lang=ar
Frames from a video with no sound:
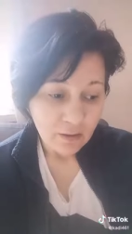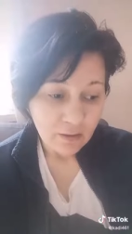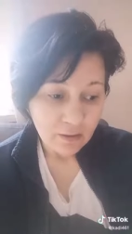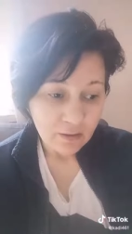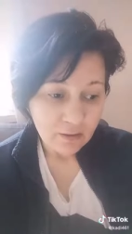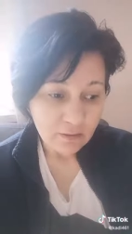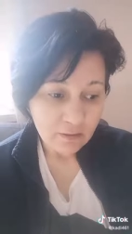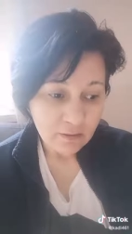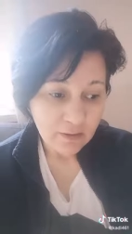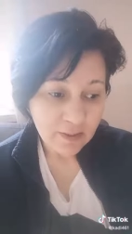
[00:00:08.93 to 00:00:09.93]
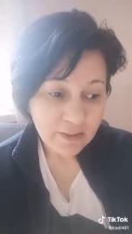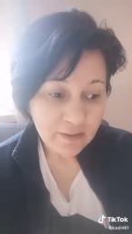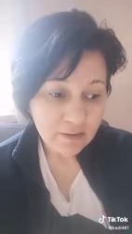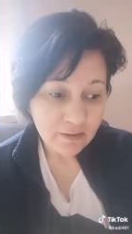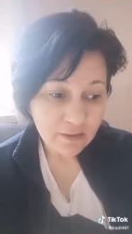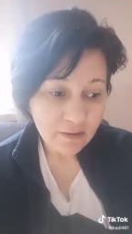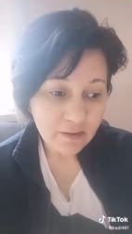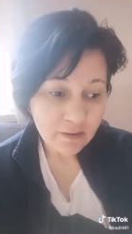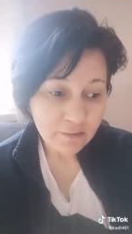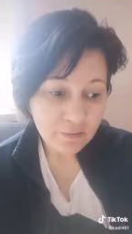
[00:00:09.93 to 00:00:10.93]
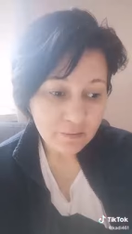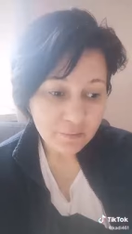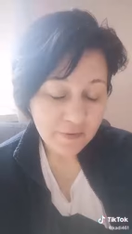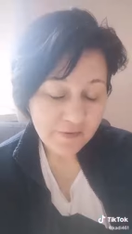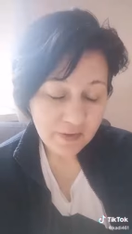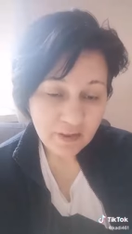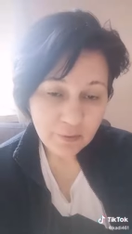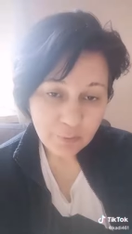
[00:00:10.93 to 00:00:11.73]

آه، لكن اللي بتستغرب